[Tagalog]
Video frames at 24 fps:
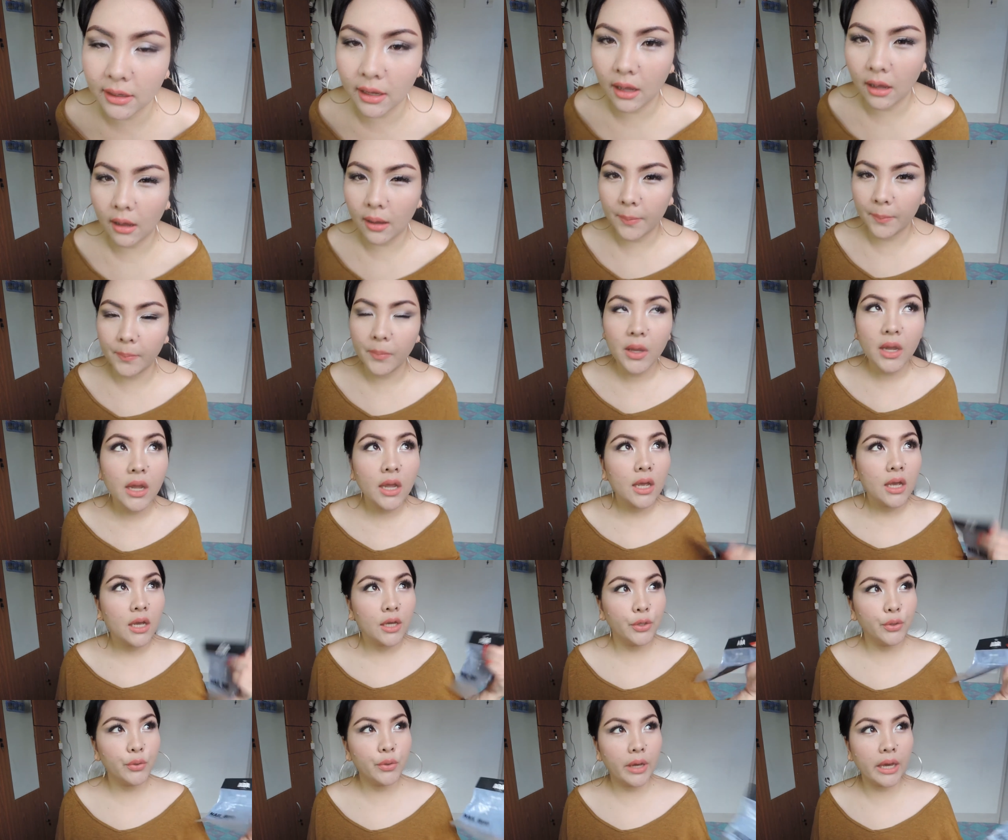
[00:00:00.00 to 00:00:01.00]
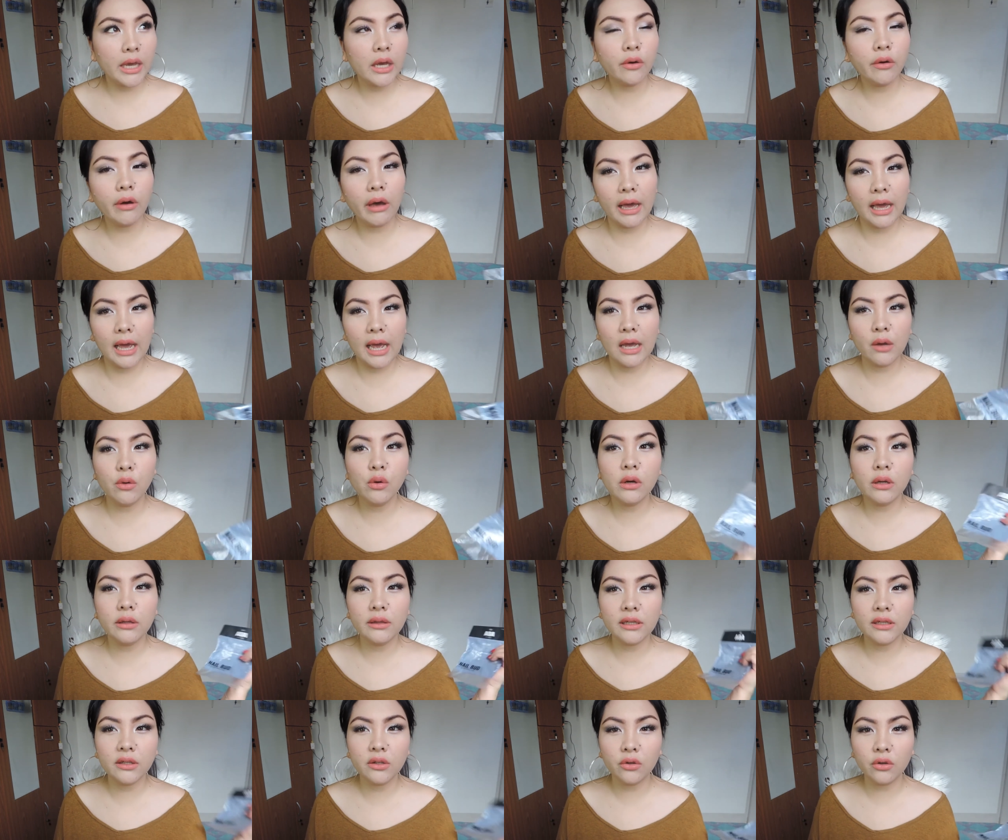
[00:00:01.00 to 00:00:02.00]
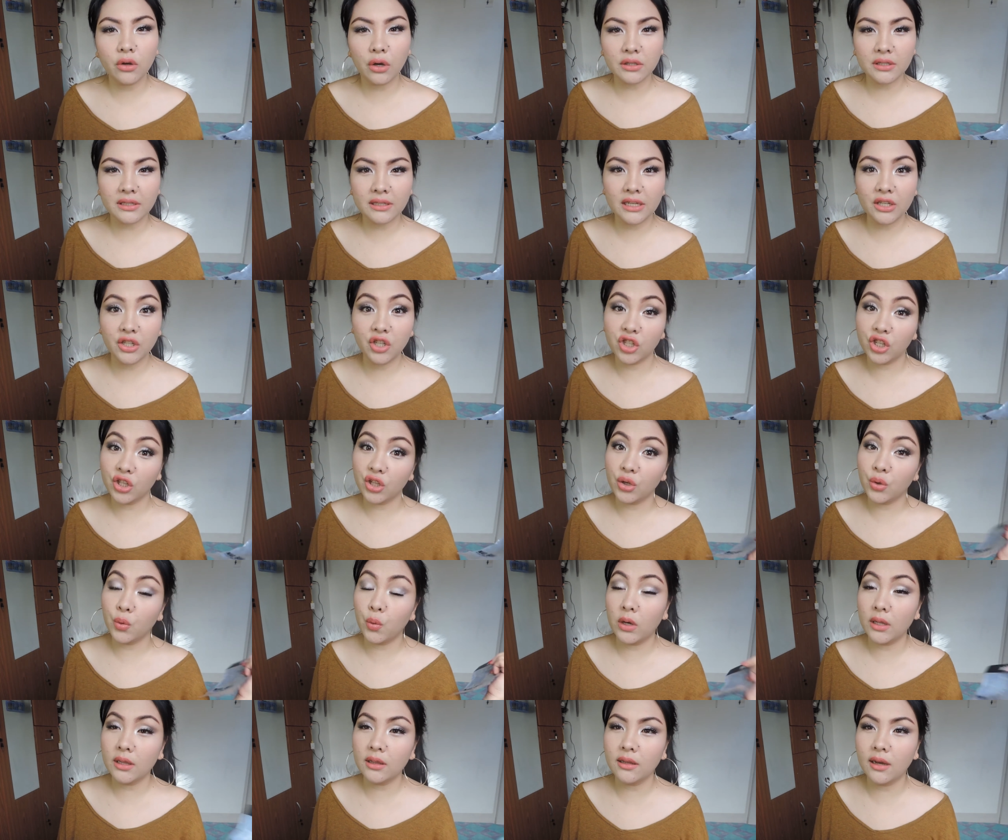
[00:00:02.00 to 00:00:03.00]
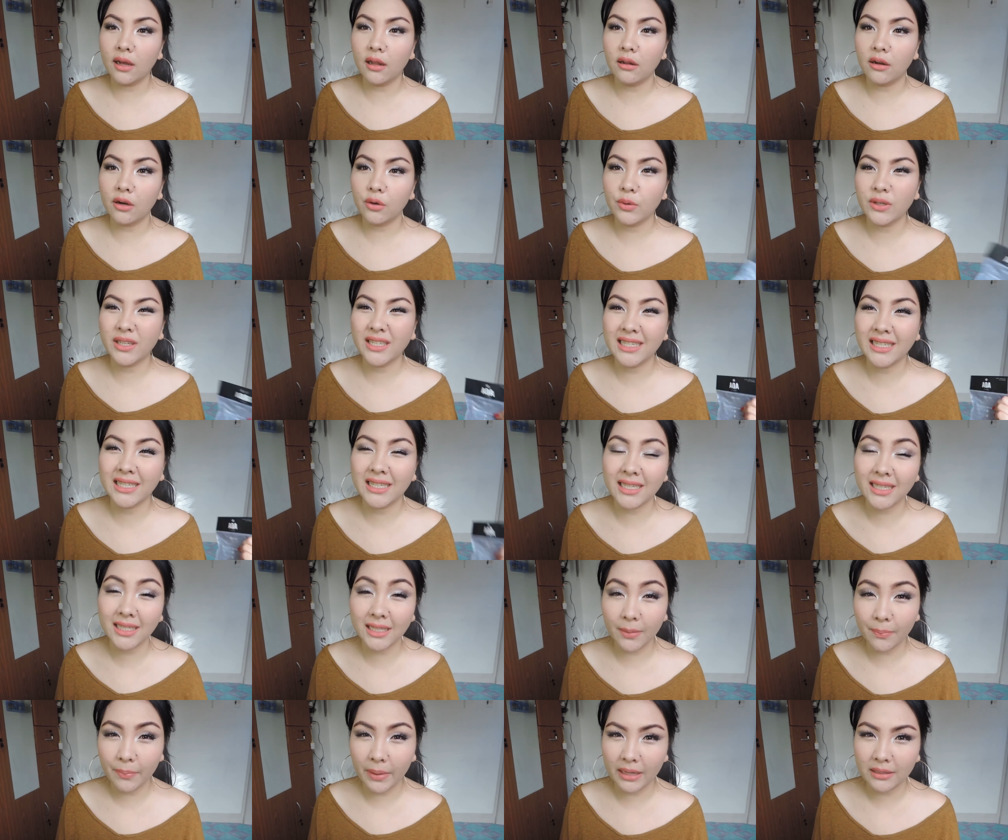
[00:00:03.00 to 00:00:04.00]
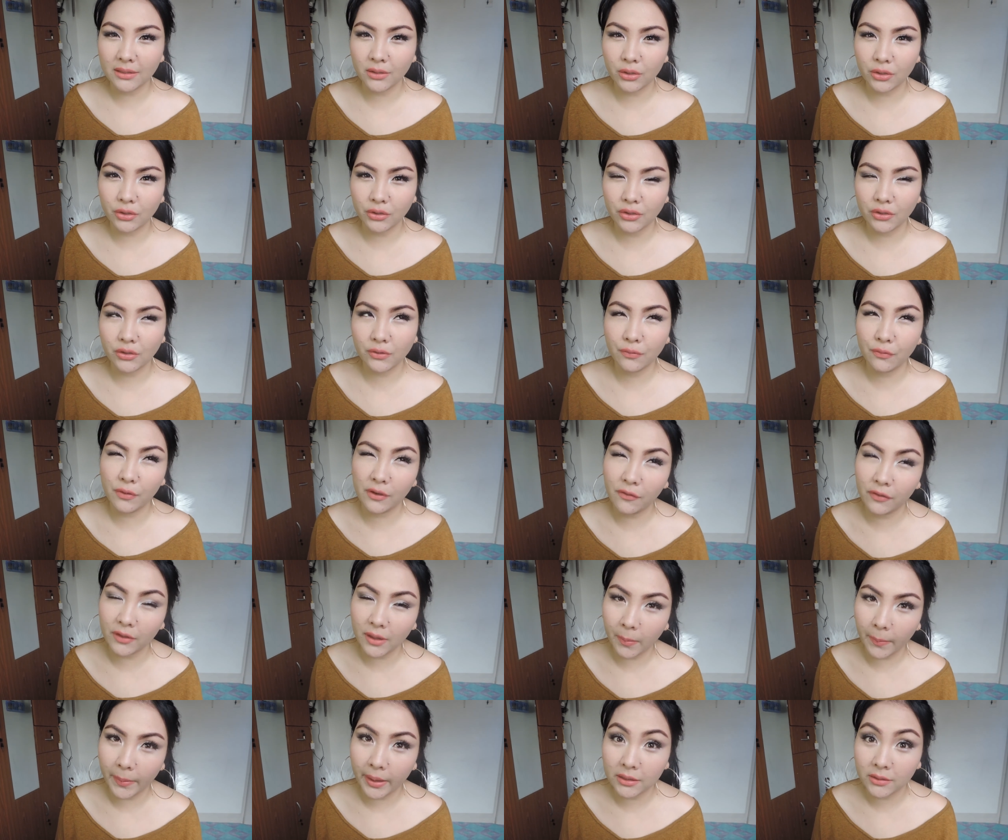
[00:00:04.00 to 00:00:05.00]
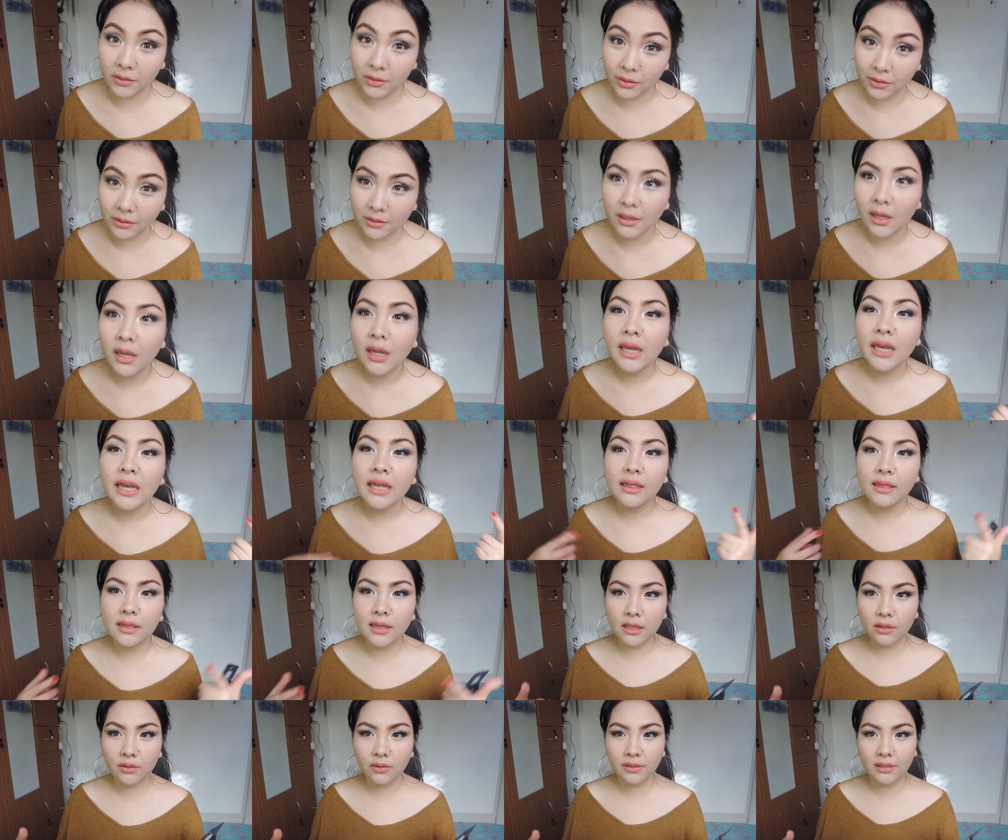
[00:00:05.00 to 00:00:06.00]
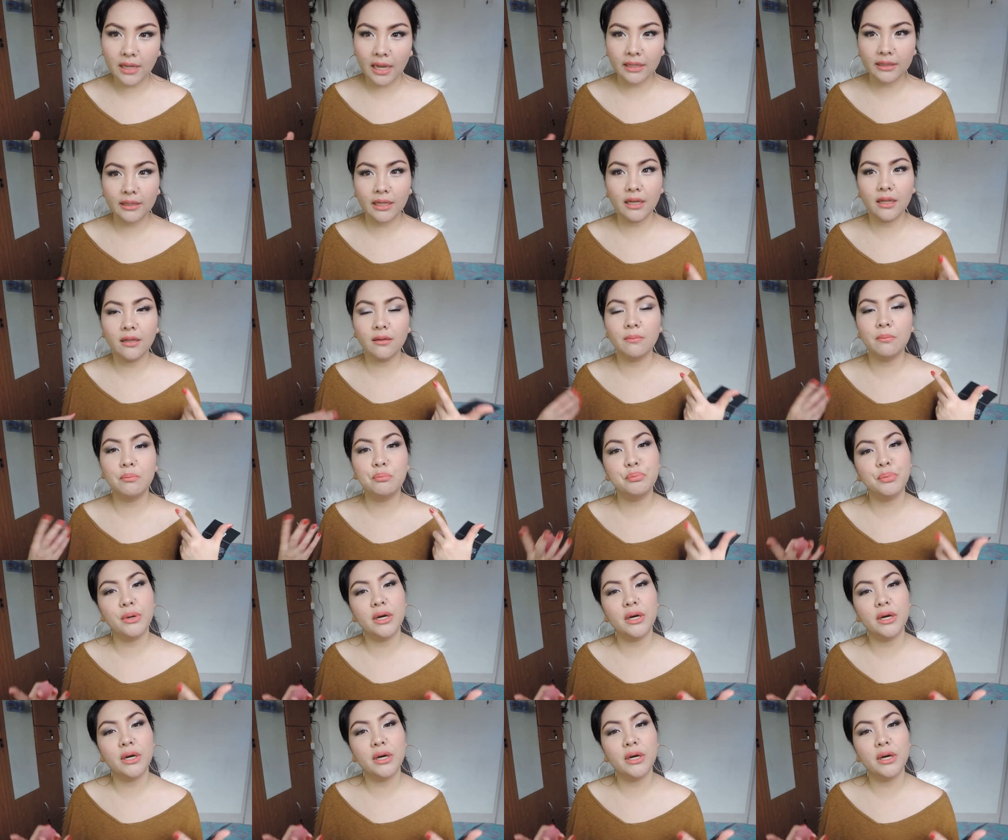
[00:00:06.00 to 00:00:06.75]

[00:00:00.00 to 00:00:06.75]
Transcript: Um, yung AOA, nagkukos lang siya ng $1, which is 60 pesos, 50 pesos dito sa atin.